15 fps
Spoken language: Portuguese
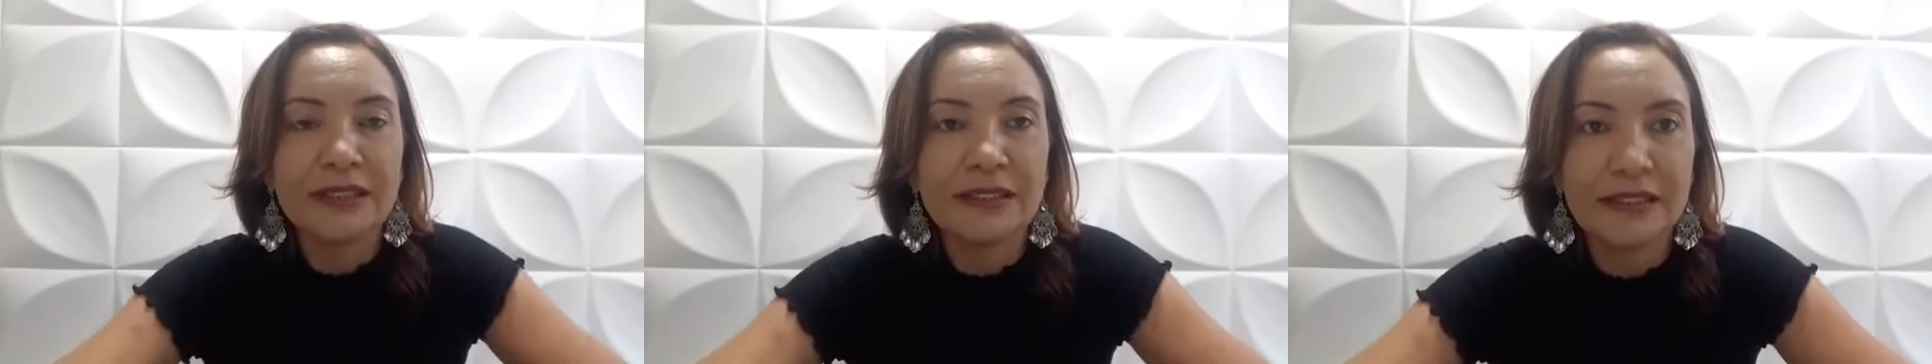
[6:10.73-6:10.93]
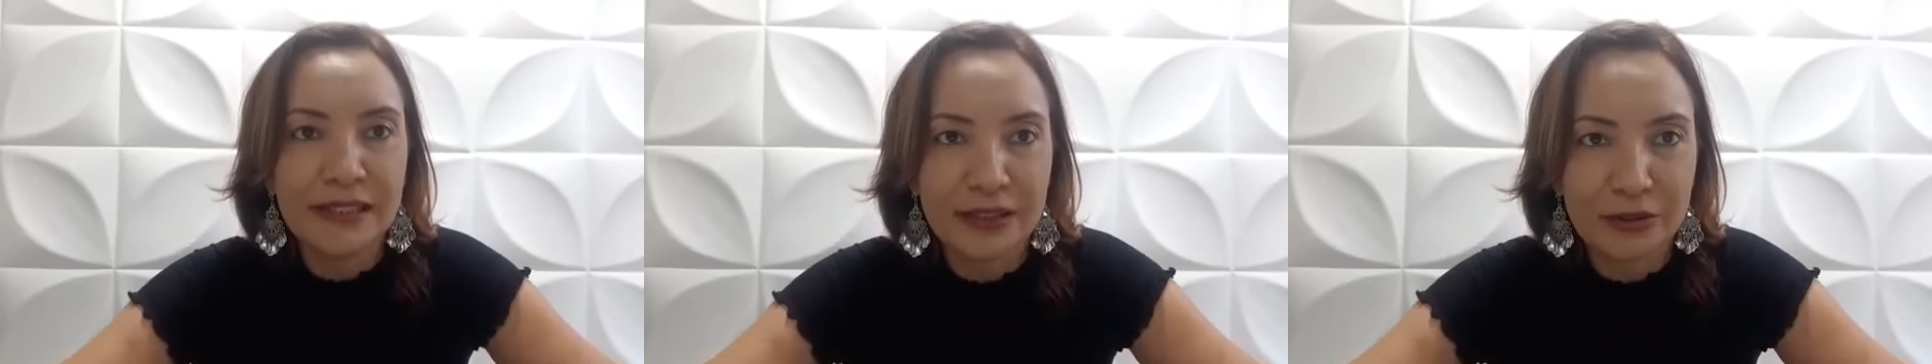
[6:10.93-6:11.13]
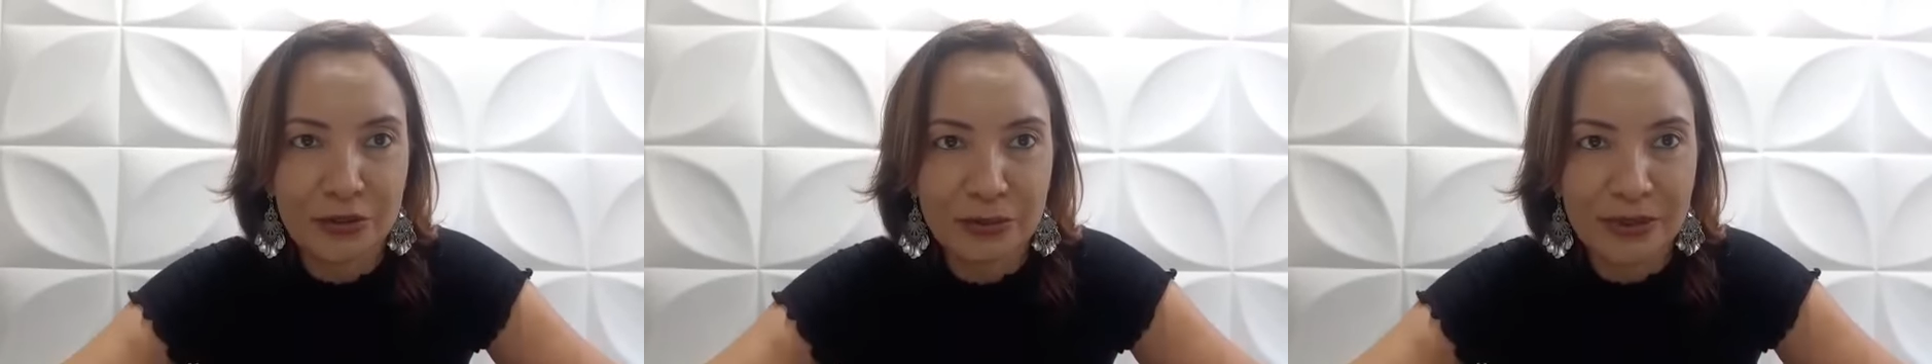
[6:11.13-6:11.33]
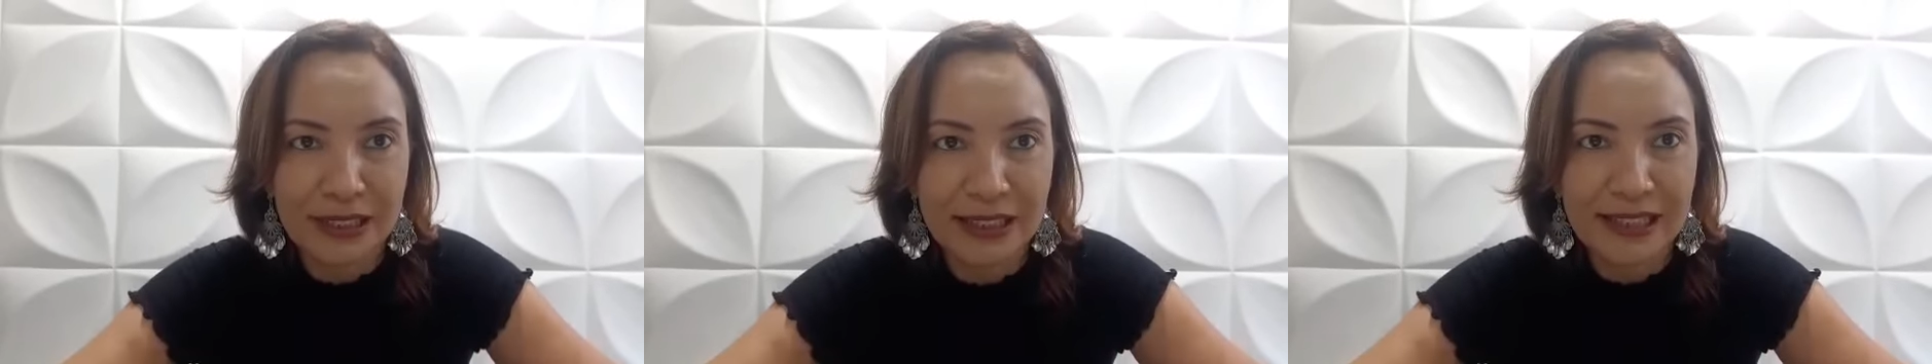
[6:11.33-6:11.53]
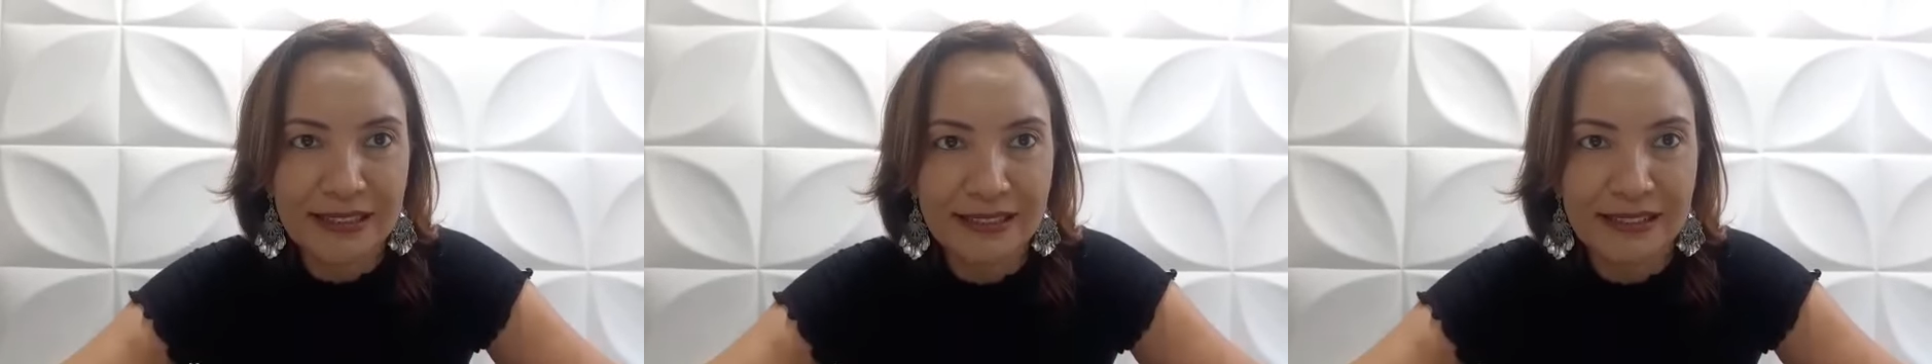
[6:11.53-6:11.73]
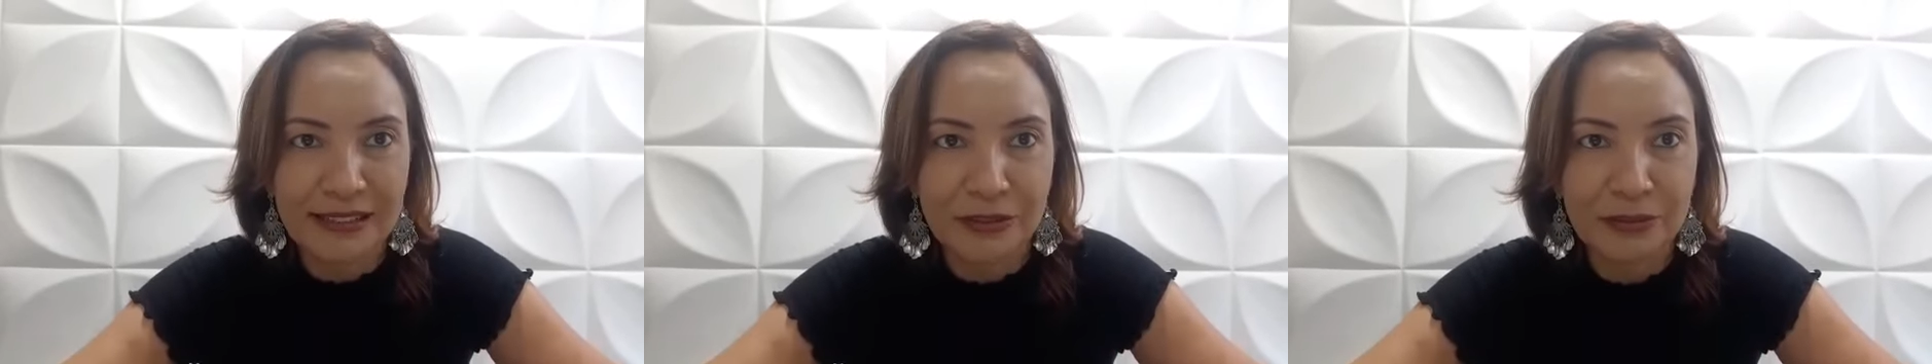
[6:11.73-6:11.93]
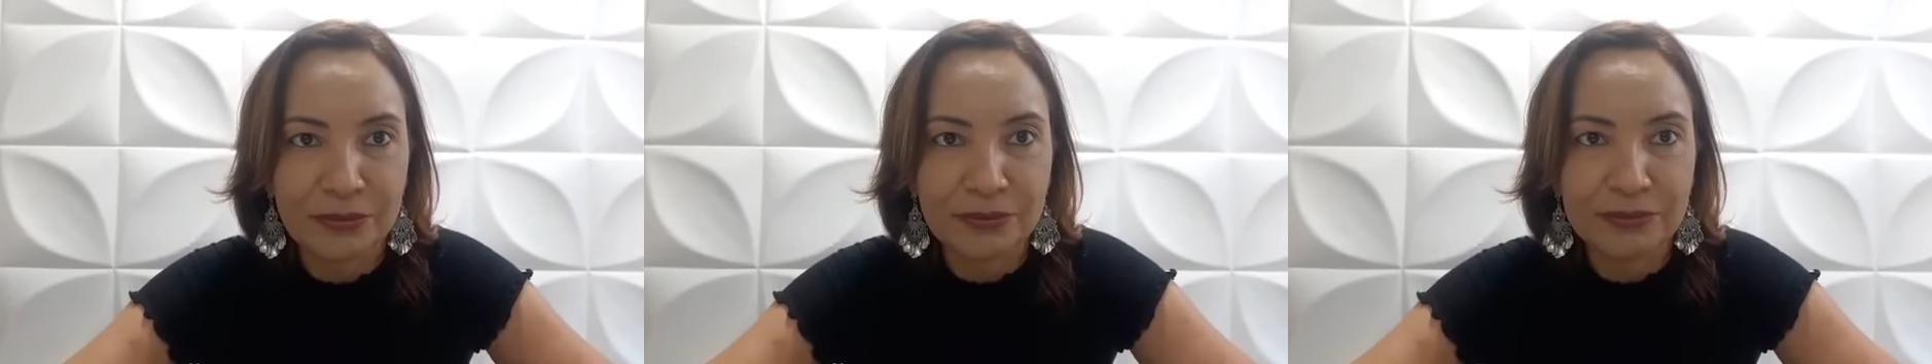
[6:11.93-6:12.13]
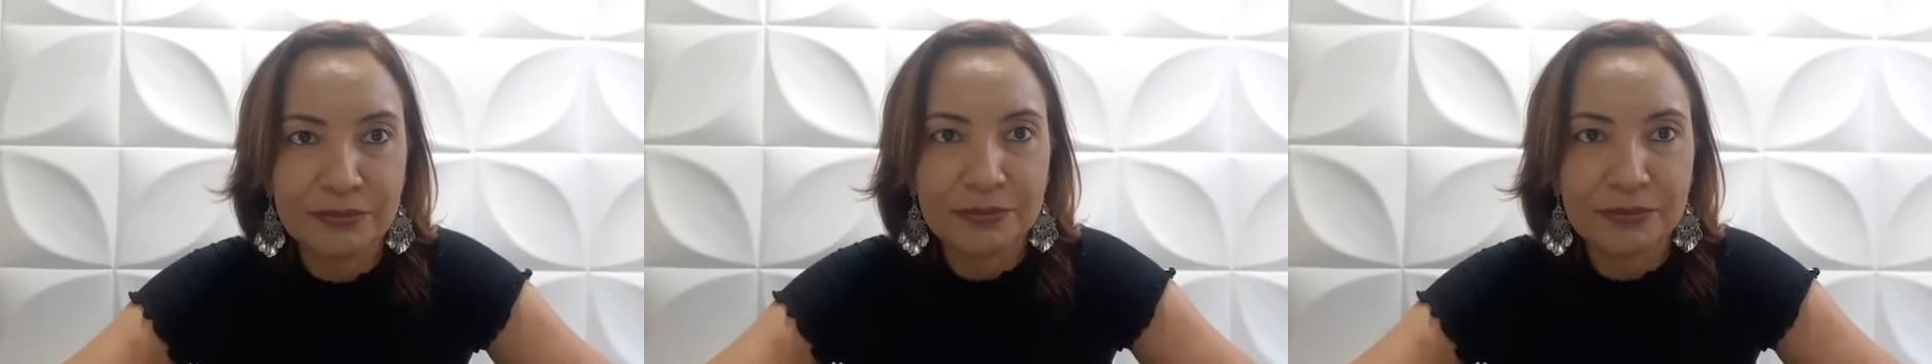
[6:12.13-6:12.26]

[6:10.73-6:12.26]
de comunicação.